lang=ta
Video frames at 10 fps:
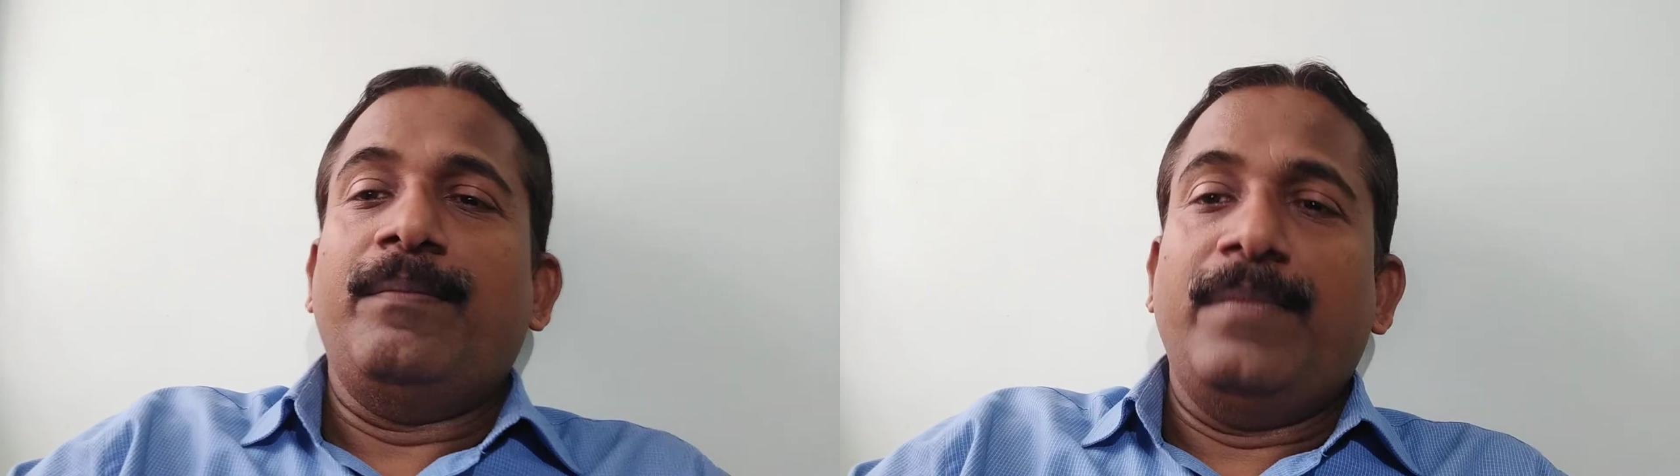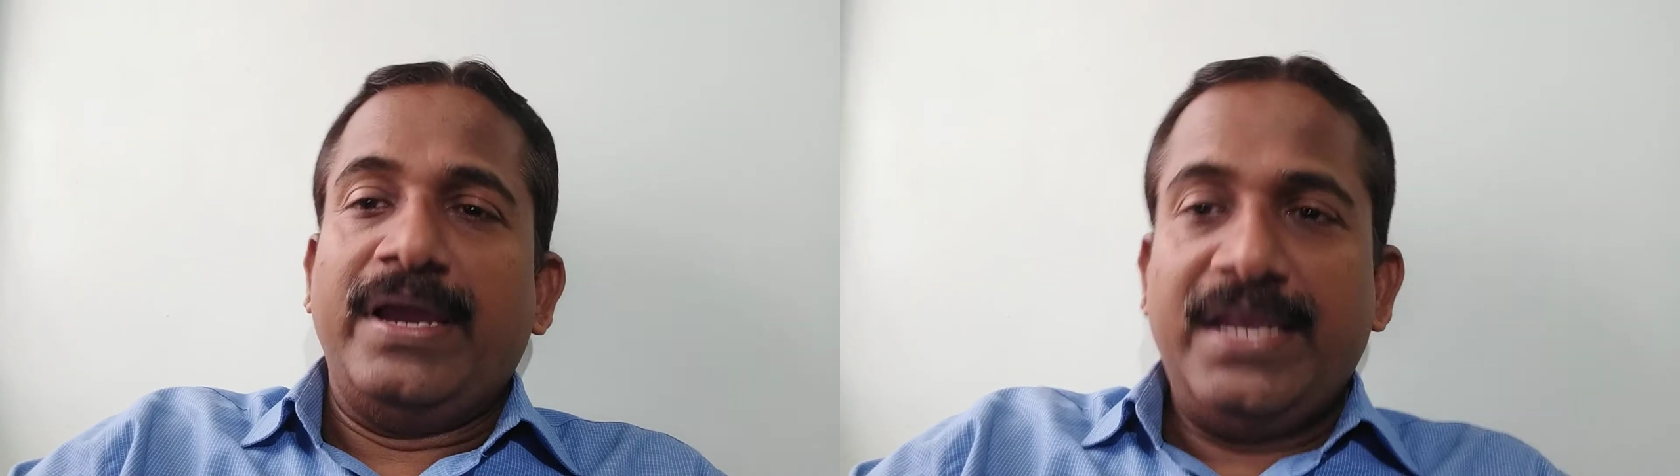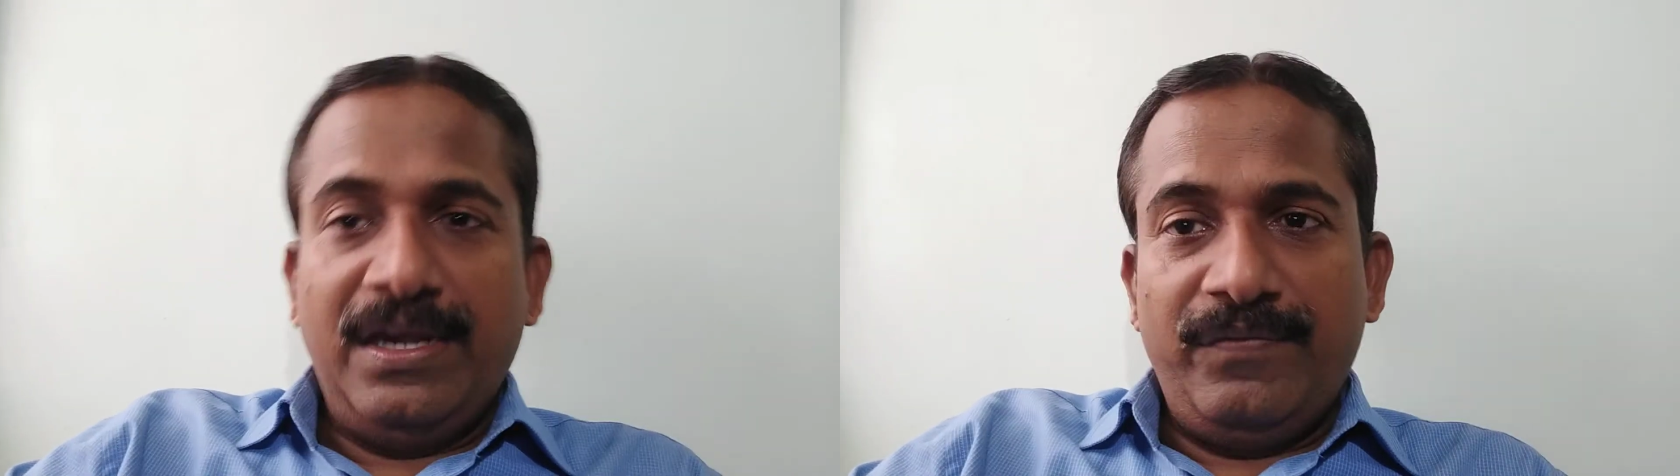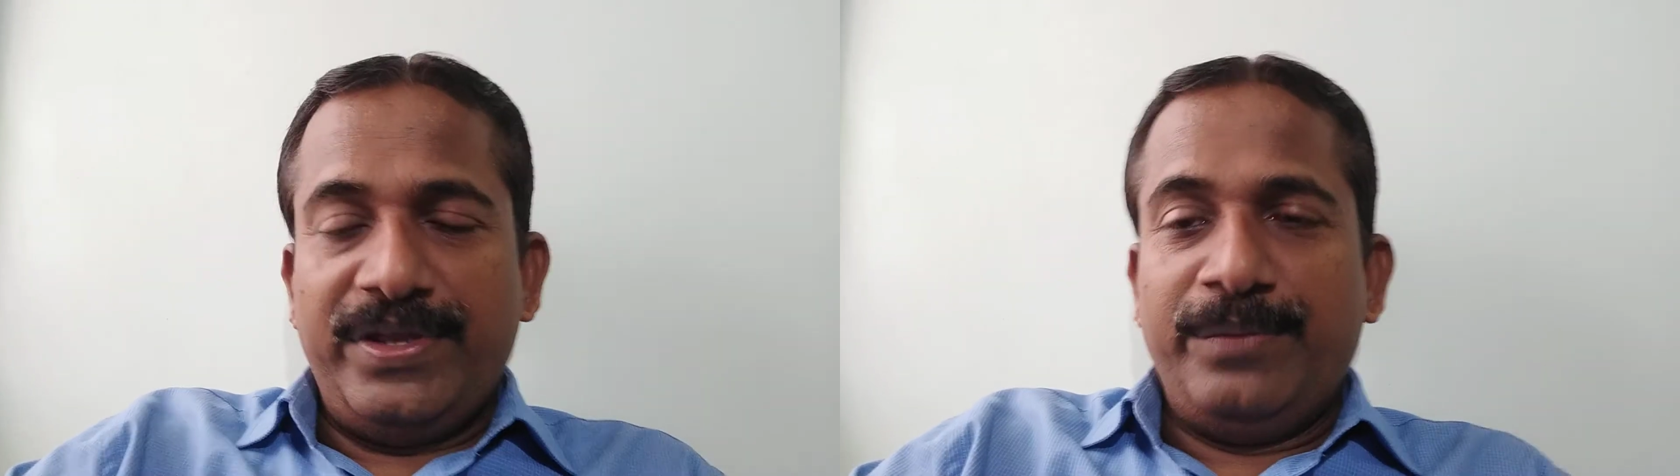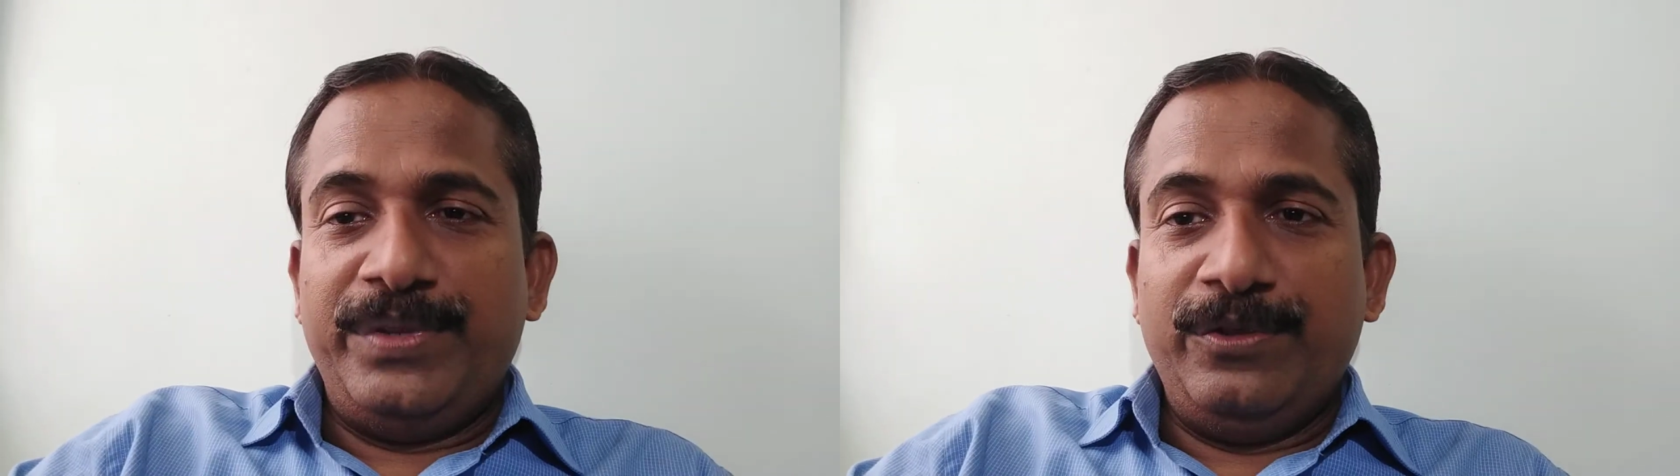மகிழ்
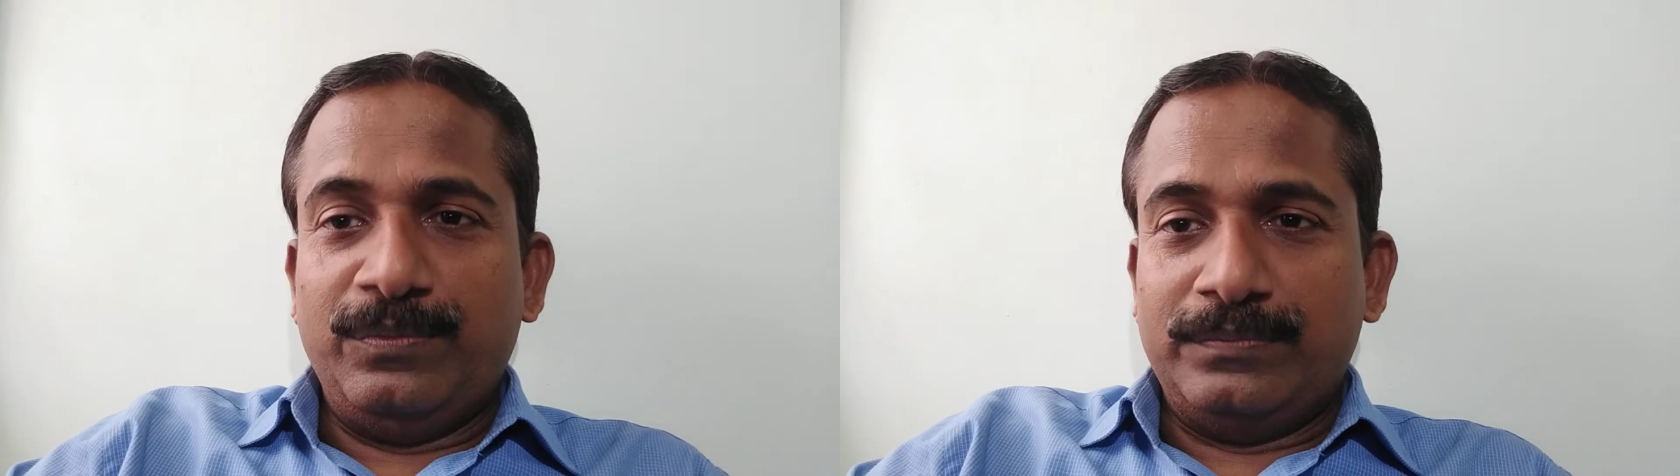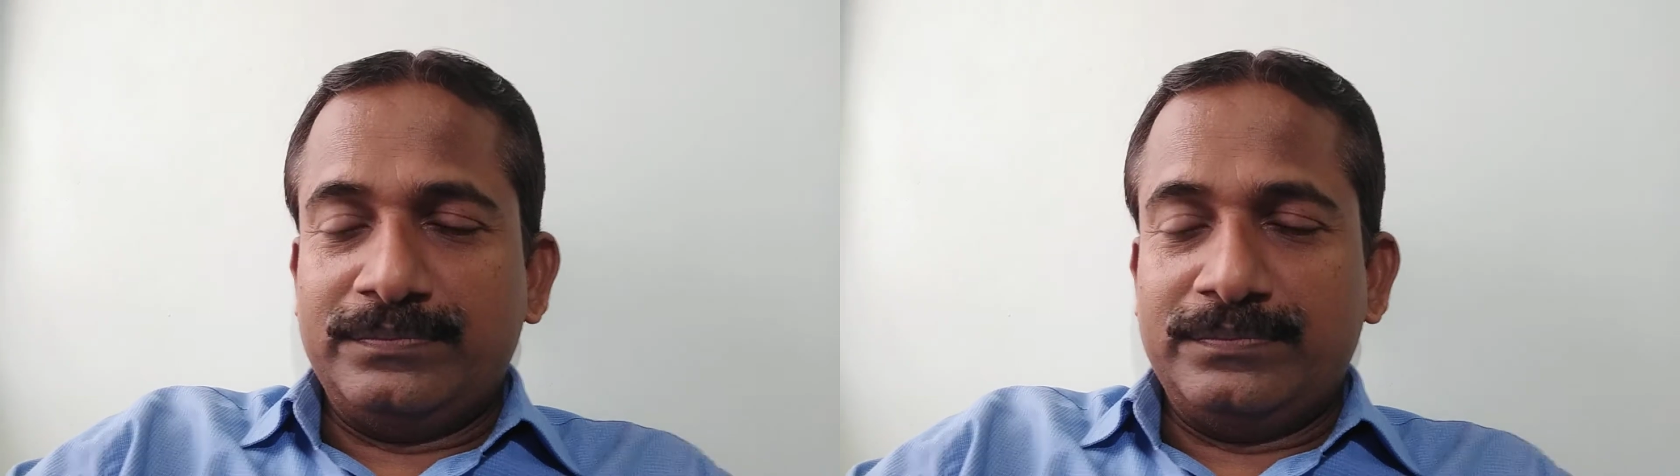விரும்பியும்